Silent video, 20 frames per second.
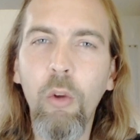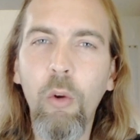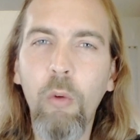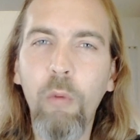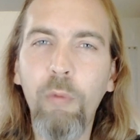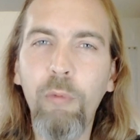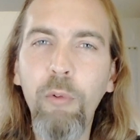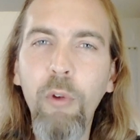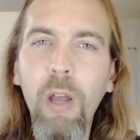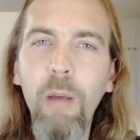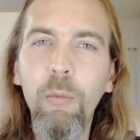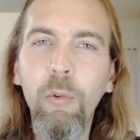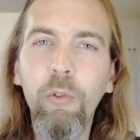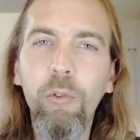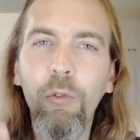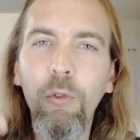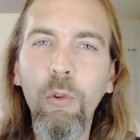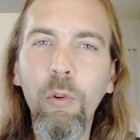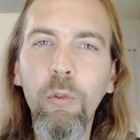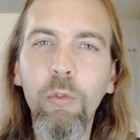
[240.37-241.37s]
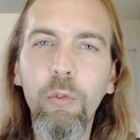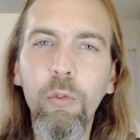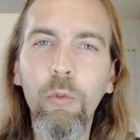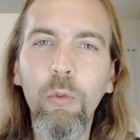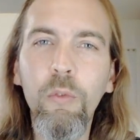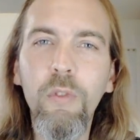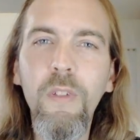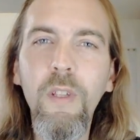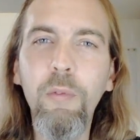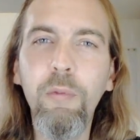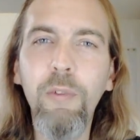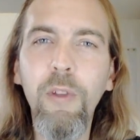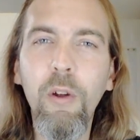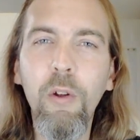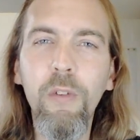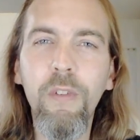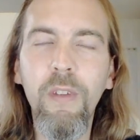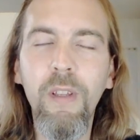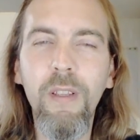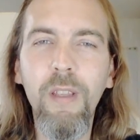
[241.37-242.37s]
au fur et à mesure de nos
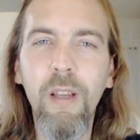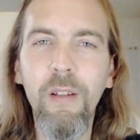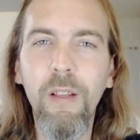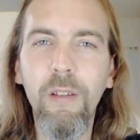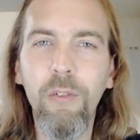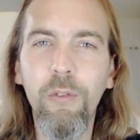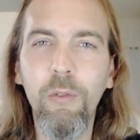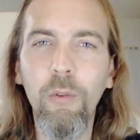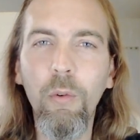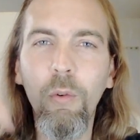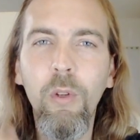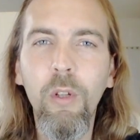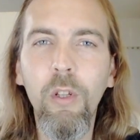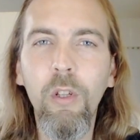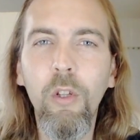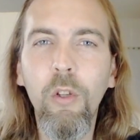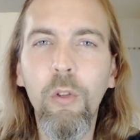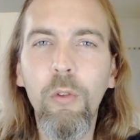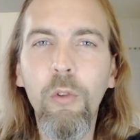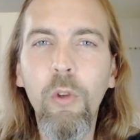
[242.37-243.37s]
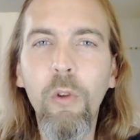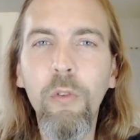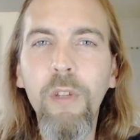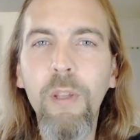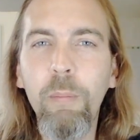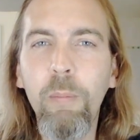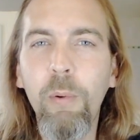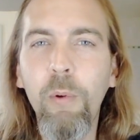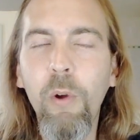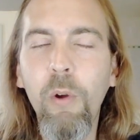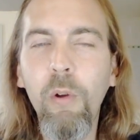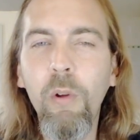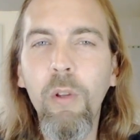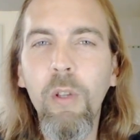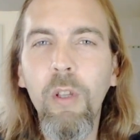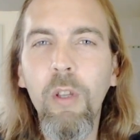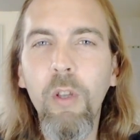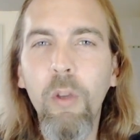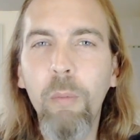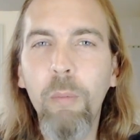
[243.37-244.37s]
différentes incarnations dans des
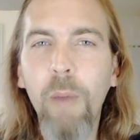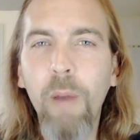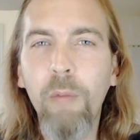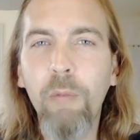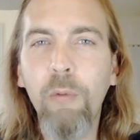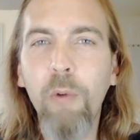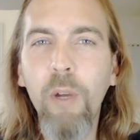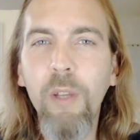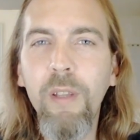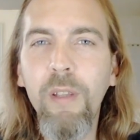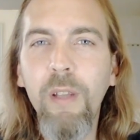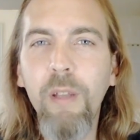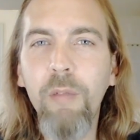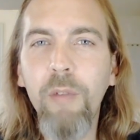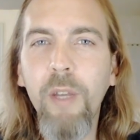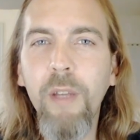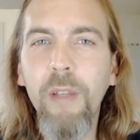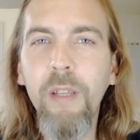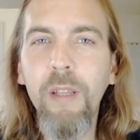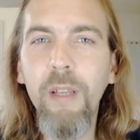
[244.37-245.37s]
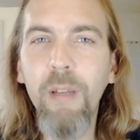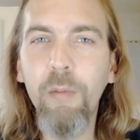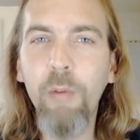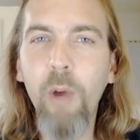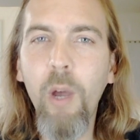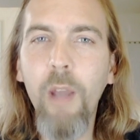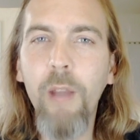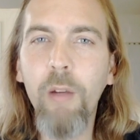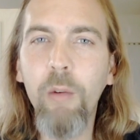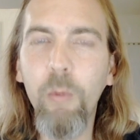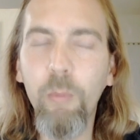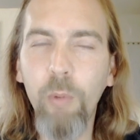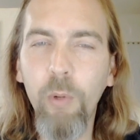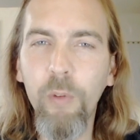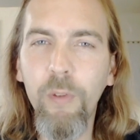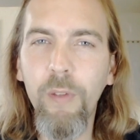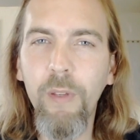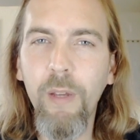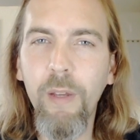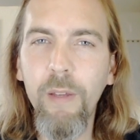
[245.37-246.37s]
plans parfois qui n'avaient rien à voir avec le plan
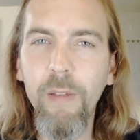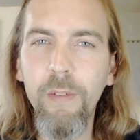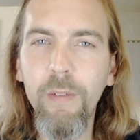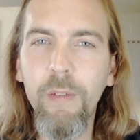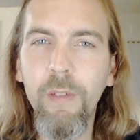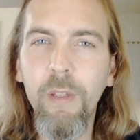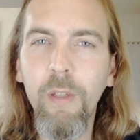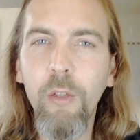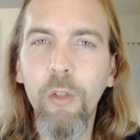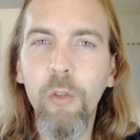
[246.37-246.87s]
terrestre.